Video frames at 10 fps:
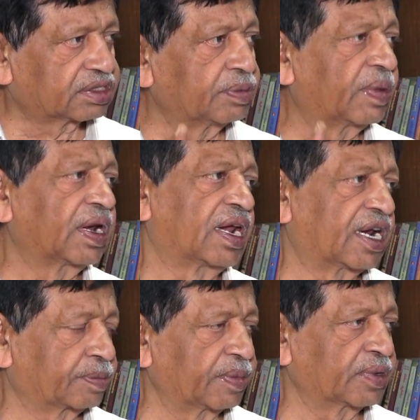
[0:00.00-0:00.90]
సింబల్
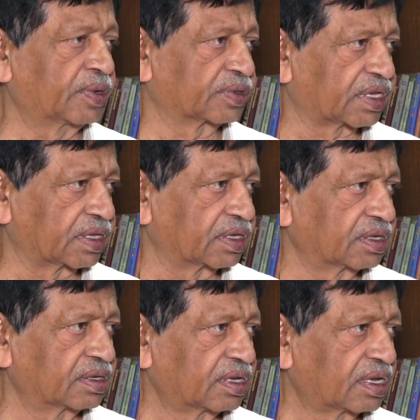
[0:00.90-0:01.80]
అలాట్మెంట్ వస్తుంది
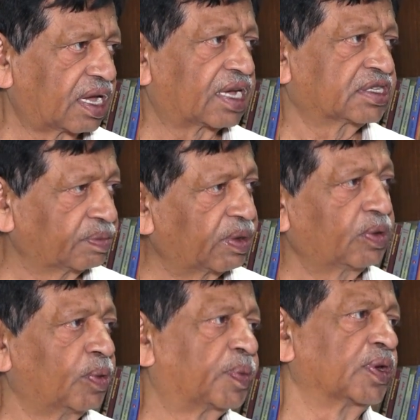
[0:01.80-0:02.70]
ఆ
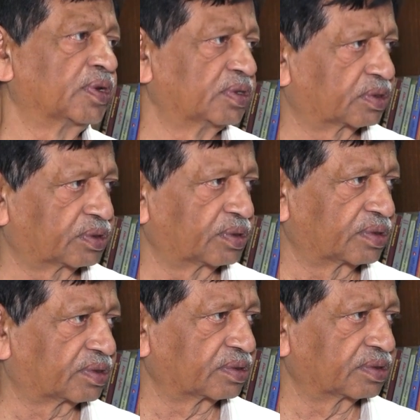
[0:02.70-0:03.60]
సింబల్
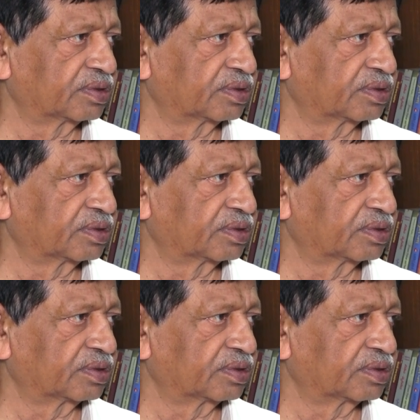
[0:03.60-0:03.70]
ఉపయోగించుకోవచ్చు